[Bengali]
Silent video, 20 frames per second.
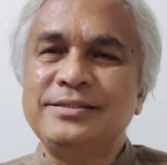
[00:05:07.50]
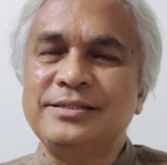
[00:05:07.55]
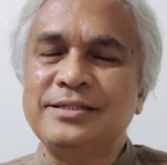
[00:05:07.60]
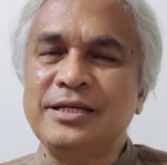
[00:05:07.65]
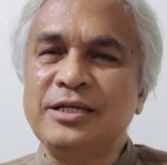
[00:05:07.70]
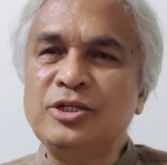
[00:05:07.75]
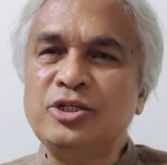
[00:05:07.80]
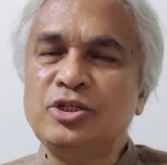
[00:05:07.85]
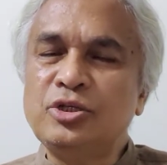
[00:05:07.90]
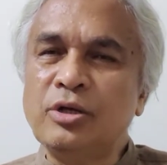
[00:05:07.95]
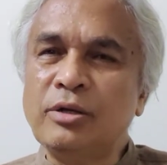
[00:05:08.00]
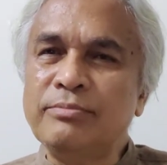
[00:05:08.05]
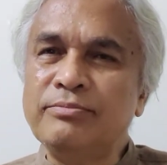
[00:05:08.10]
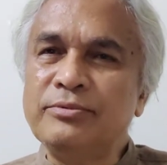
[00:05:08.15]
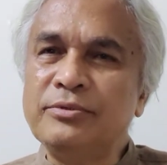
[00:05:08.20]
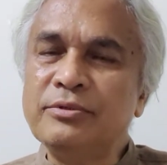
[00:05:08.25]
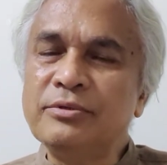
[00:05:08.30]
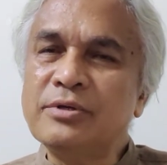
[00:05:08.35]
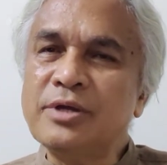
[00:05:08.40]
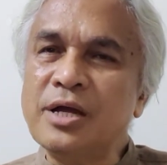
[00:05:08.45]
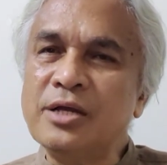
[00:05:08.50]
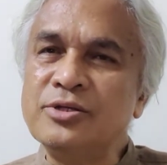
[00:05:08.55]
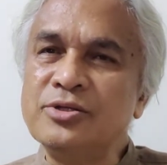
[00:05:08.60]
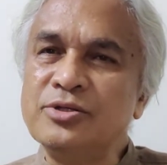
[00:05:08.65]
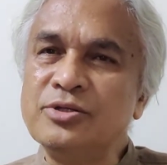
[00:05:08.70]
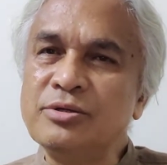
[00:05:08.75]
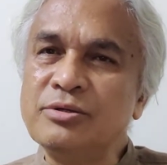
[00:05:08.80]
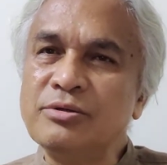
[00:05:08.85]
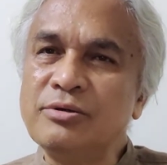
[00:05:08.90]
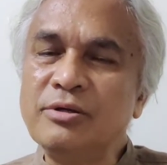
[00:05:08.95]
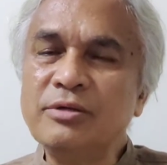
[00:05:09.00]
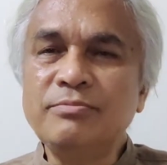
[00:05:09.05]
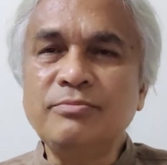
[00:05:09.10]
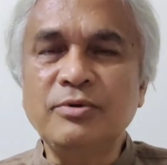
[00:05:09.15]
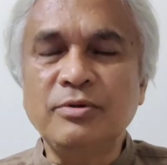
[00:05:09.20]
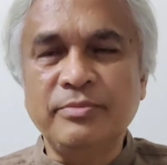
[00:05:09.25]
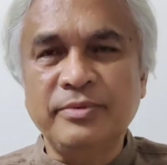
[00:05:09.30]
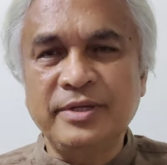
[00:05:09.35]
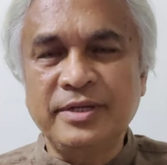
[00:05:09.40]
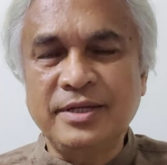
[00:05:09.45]
সেই শব্দ কার্যকর
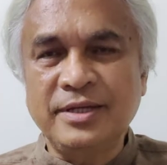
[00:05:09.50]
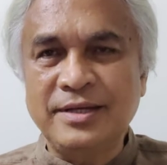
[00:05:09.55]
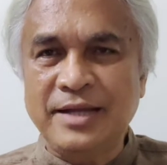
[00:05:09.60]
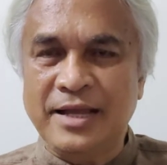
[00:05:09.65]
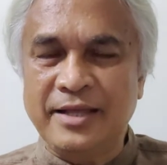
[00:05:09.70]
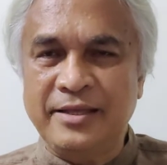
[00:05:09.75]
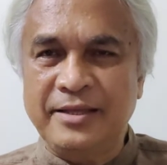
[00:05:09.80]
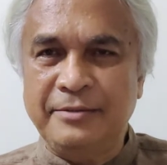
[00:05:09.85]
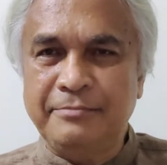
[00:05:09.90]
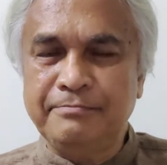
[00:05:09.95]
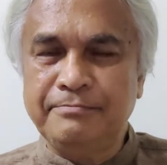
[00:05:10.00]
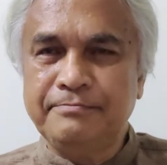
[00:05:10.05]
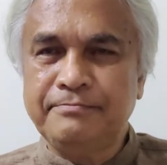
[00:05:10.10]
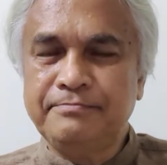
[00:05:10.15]
ভূমিকা রাখে